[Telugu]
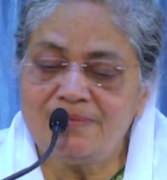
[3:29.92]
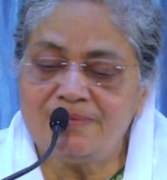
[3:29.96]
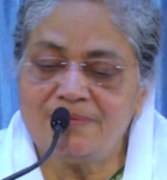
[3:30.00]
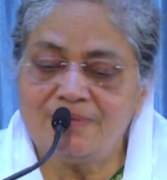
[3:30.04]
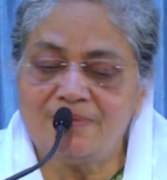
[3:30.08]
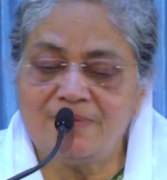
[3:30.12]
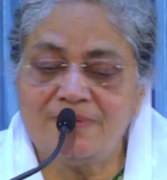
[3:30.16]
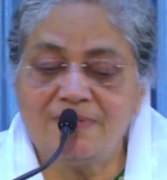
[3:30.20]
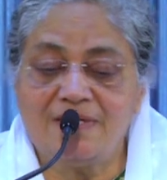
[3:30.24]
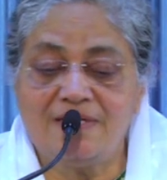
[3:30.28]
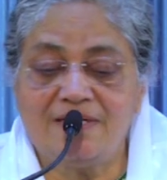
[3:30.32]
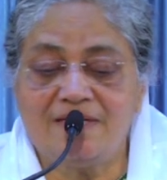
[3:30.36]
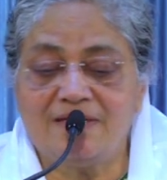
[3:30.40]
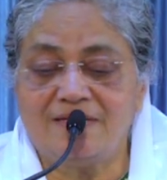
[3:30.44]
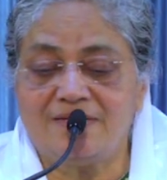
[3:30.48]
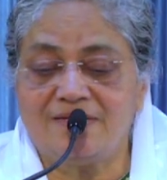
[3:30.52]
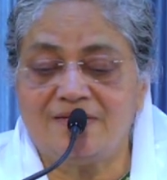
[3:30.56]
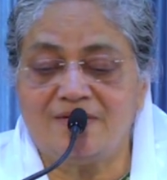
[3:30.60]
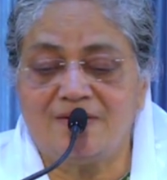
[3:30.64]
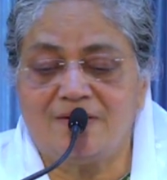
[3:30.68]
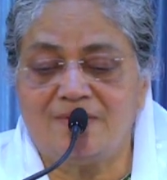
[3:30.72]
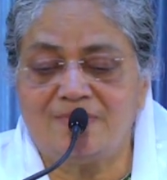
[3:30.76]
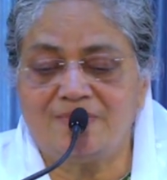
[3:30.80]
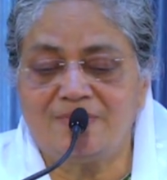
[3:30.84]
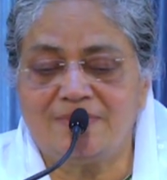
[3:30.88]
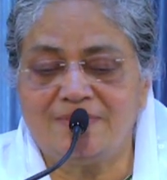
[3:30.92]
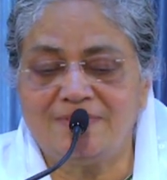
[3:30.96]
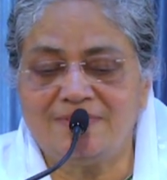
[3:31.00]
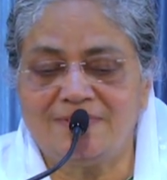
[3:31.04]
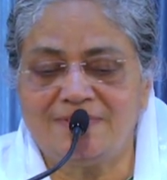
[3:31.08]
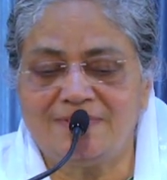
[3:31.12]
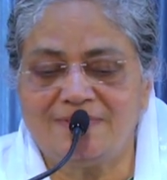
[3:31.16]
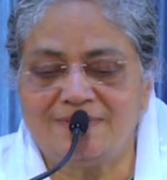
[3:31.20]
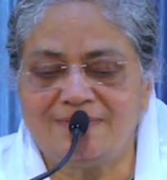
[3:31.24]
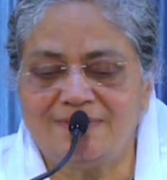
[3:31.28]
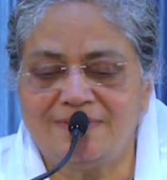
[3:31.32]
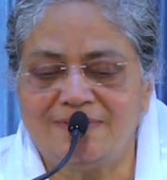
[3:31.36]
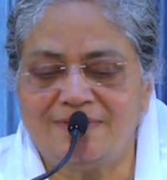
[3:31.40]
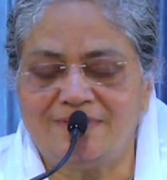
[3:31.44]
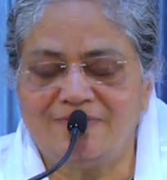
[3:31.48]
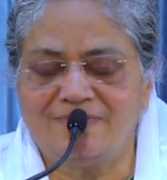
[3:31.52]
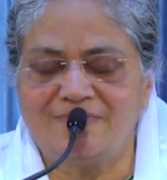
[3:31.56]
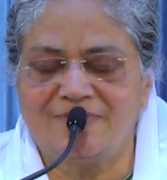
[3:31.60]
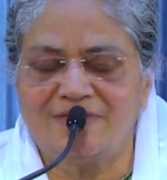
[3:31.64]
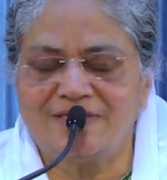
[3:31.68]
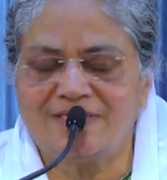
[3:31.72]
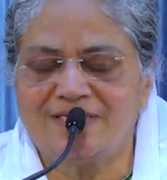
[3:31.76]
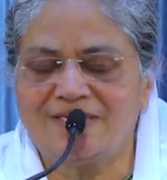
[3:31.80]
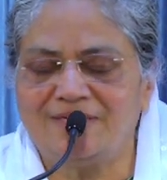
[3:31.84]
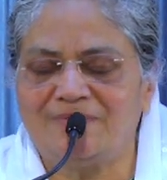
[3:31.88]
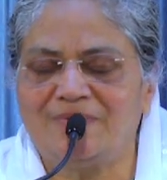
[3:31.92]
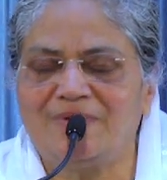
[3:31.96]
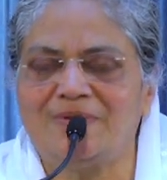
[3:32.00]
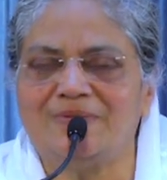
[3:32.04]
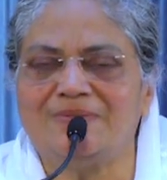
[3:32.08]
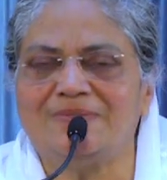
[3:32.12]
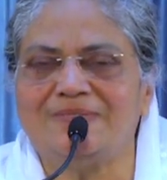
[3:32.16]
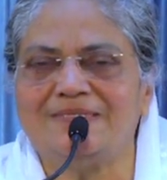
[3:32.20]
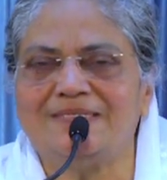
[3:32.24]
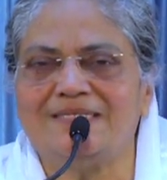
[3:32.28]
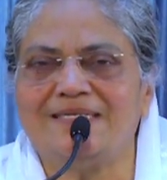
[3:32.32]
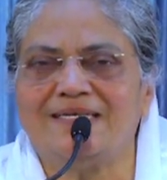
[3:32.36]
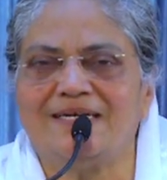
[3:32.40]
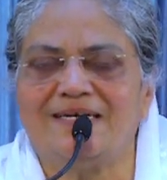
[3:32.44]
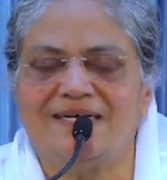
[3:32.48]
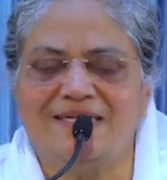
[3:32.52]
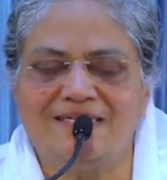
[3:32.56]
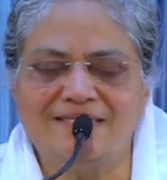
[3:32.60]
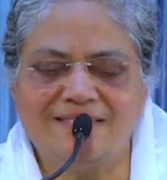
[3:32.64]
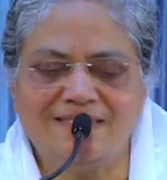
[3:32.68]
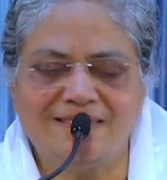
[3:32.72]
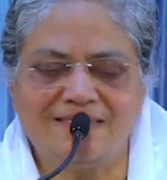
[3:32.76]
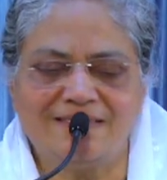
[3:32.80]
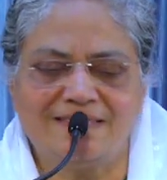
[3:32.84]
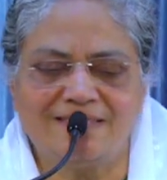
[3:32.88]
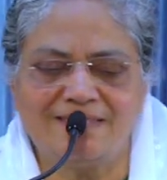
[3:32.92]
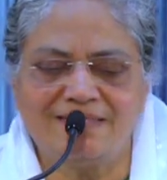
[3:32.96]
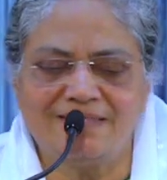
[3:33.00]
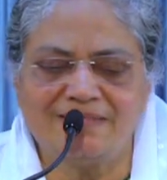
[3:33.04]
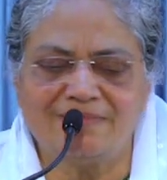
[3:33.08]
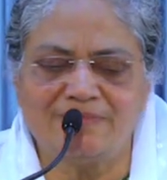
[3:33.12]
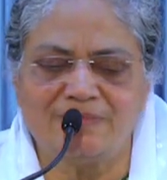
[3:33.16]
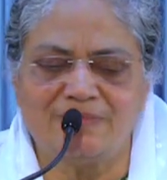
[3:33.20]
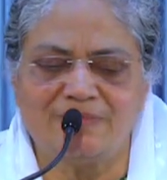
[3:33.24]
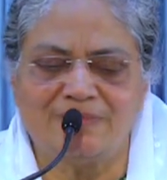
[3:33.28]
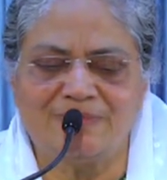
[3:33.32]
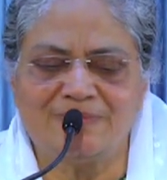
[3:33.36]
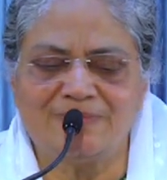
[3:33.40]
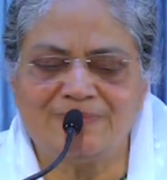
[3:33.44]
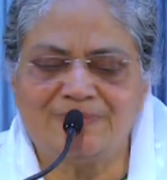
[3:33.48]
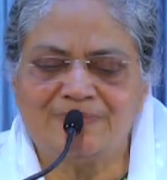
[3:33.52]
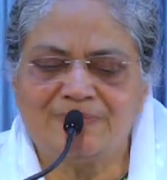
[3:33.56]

కొందరిని జ్ఞాపకం చేసుకున్నట్టు వాక్యంలో ఉంది ఆది కాండము